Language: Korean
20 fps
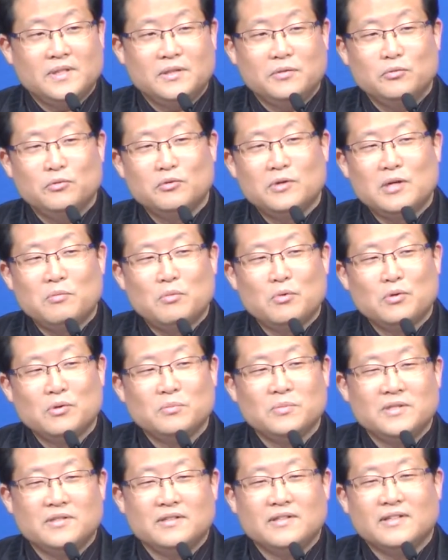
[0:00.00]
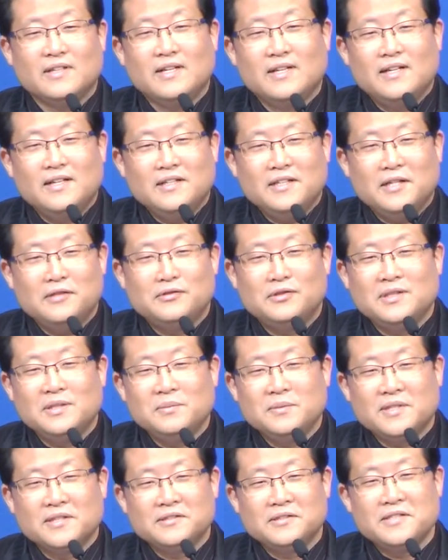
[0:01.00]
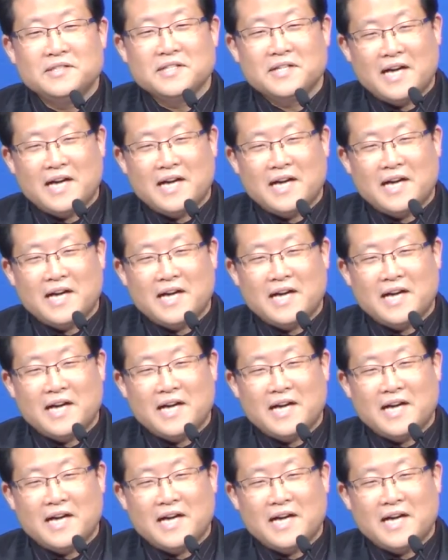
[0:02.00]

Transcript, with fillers: 누가복음은 예수님께서 이제